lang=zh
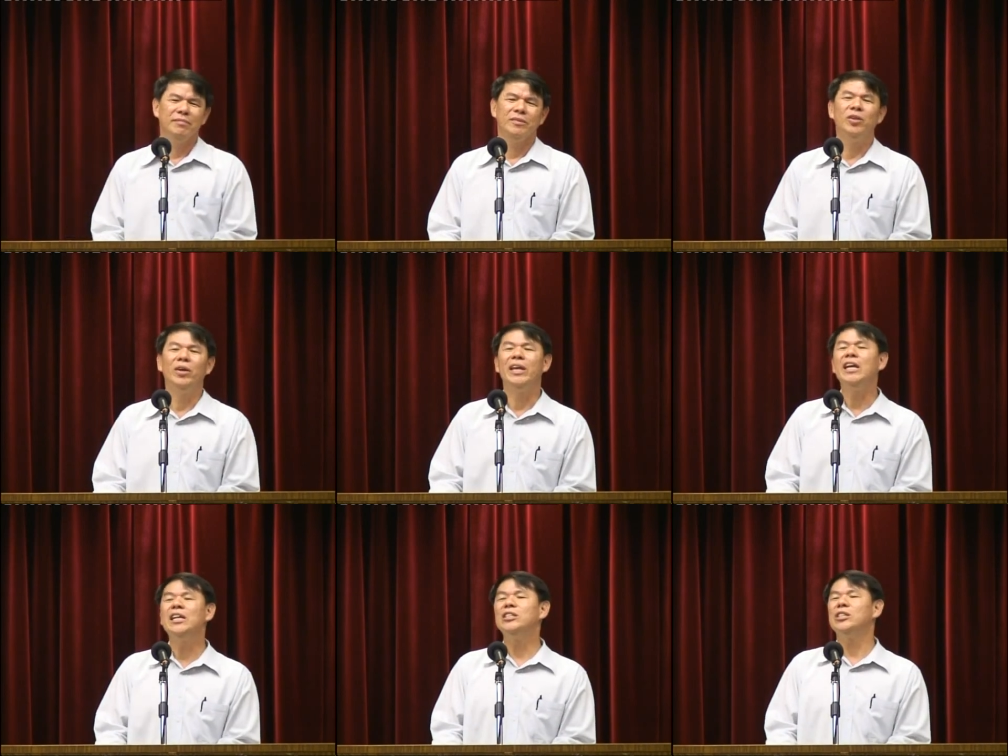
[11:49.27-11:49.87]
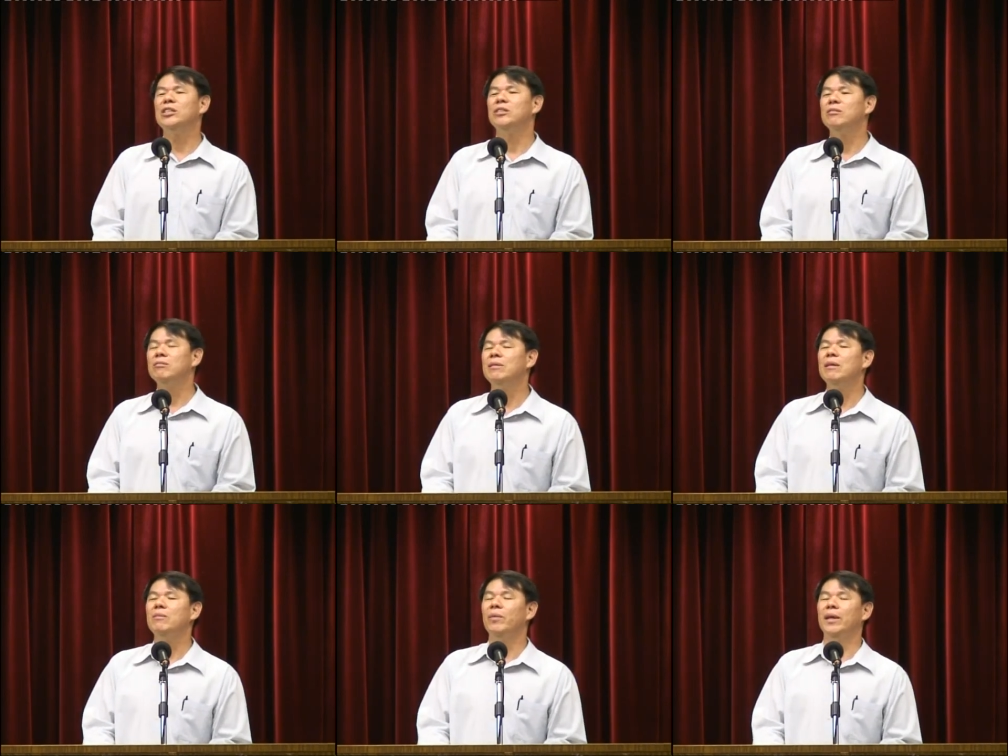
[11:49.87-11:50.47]
所以因此就
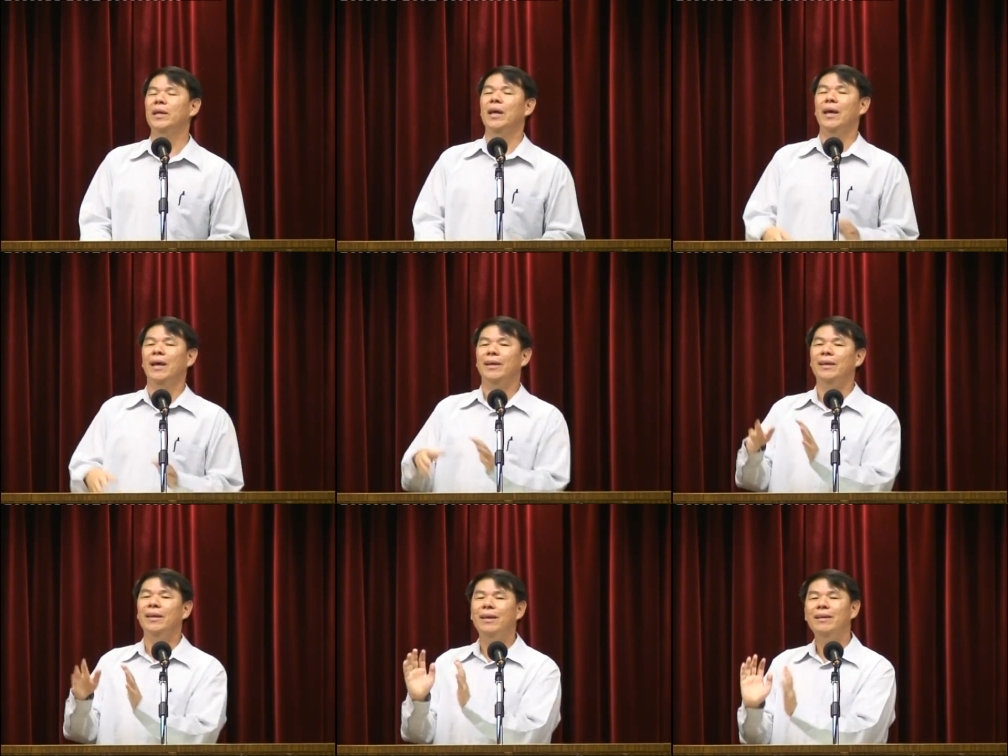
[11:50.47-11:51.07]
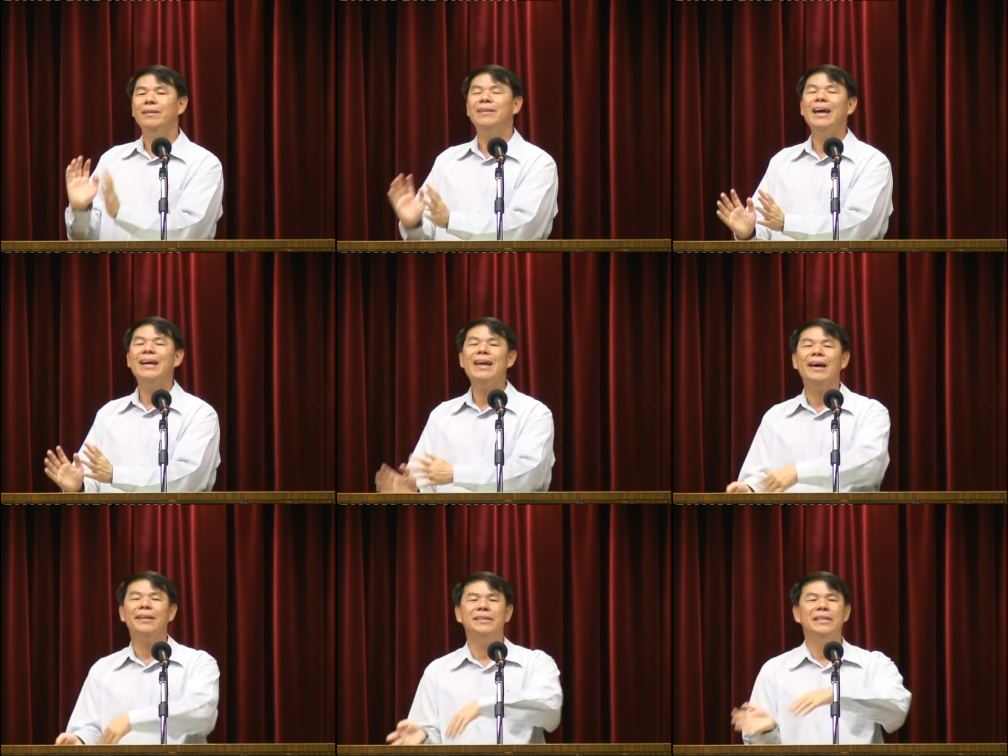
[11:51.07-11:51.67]
认为以赛
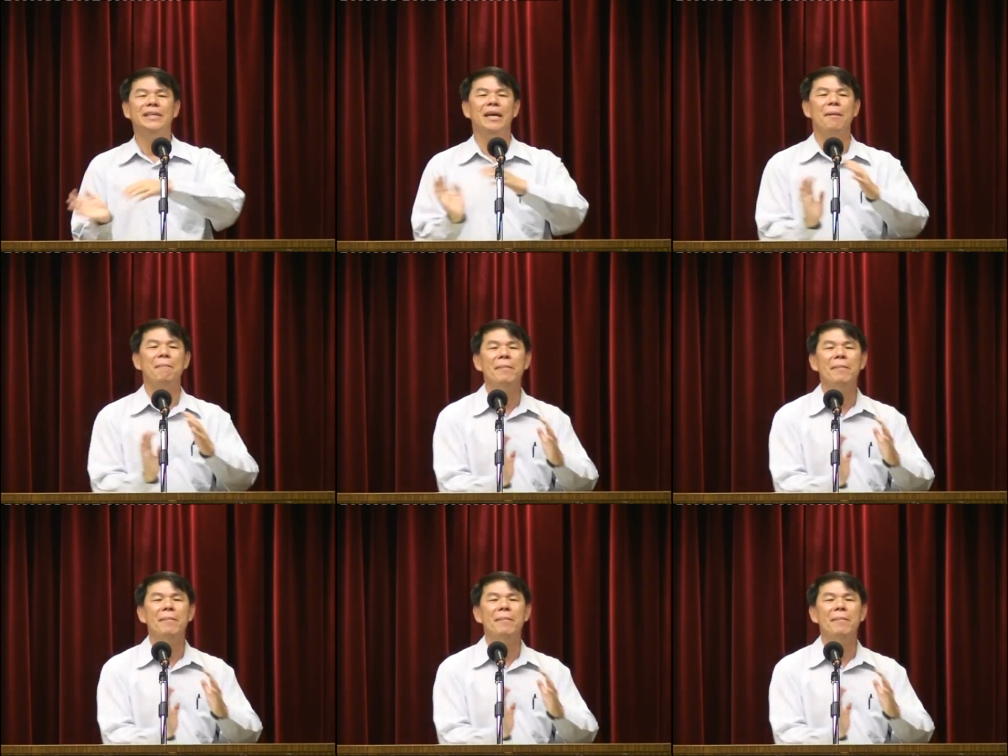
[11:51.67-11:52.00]
亚前